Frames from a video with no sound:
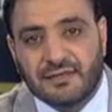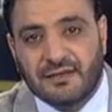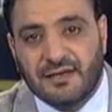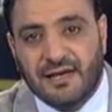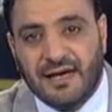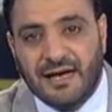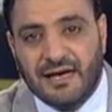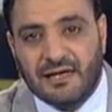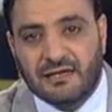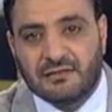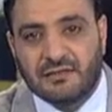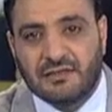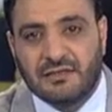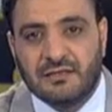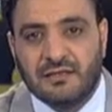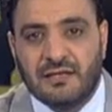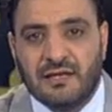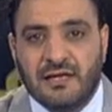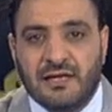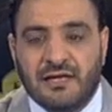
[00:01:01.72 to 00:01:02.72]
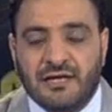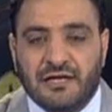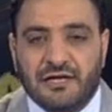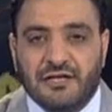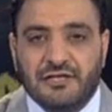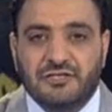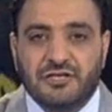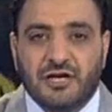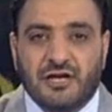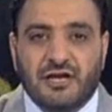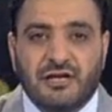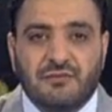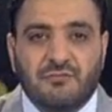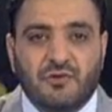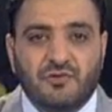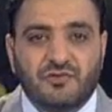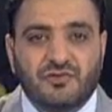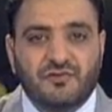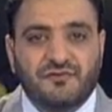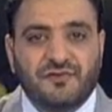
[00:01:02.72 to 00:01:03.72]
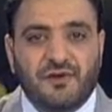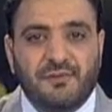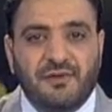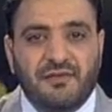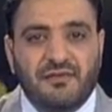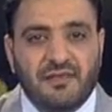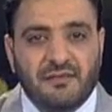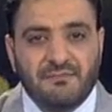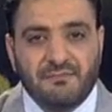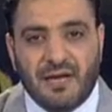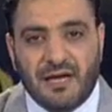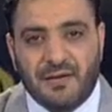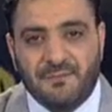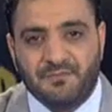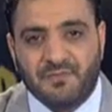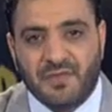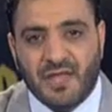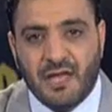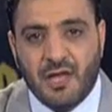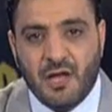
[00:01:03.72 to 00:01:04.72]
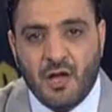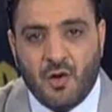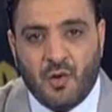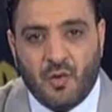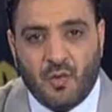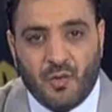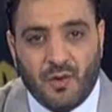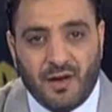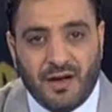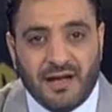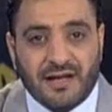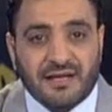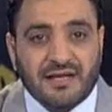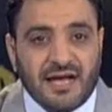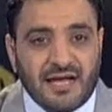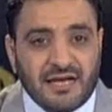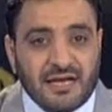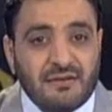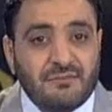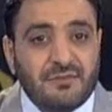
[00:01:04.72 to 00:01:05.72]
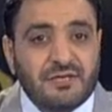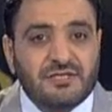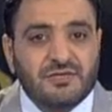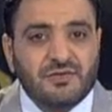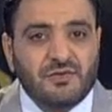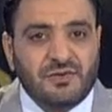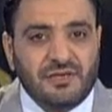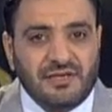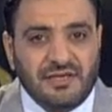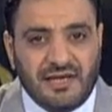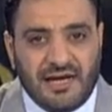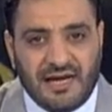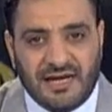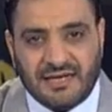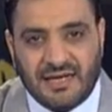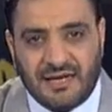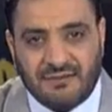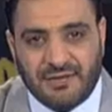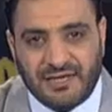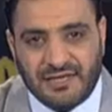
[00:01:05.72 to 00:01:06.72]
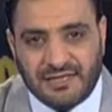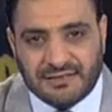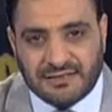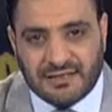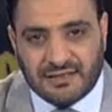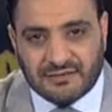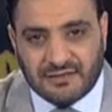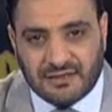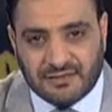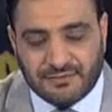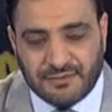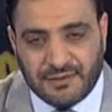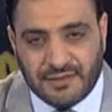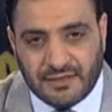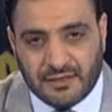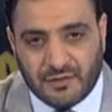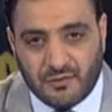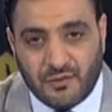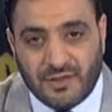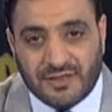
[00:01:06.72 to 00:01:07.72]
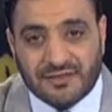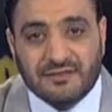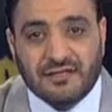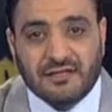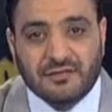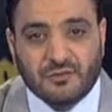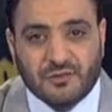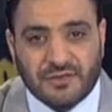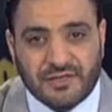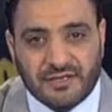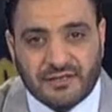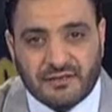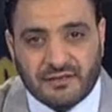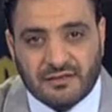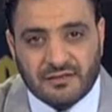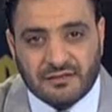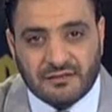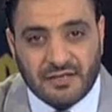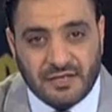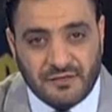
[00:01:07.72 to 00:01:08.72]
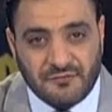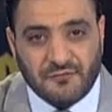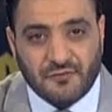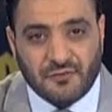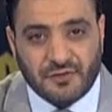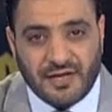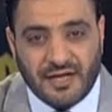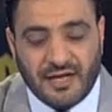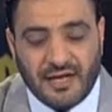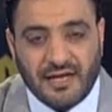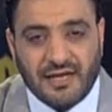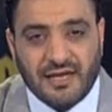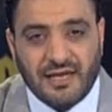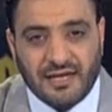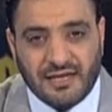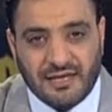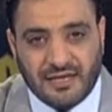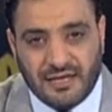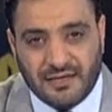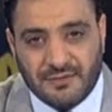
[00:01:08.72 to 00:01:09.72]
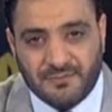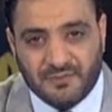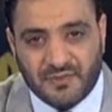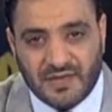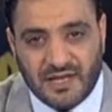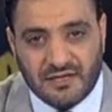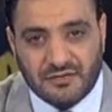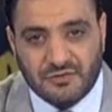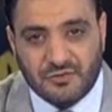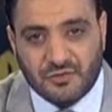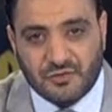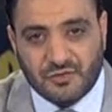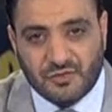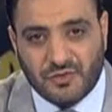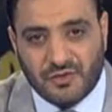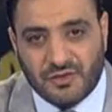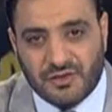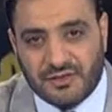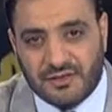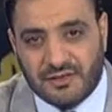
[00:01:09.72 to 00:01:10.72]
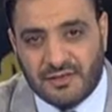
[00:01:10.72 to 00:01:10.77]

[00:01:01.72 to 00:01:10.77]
عقد الإيجار الموصوفة بذمة وكان المسؤول عن عملية التطبيق والتطوير ضيفنا الليلة الدكتور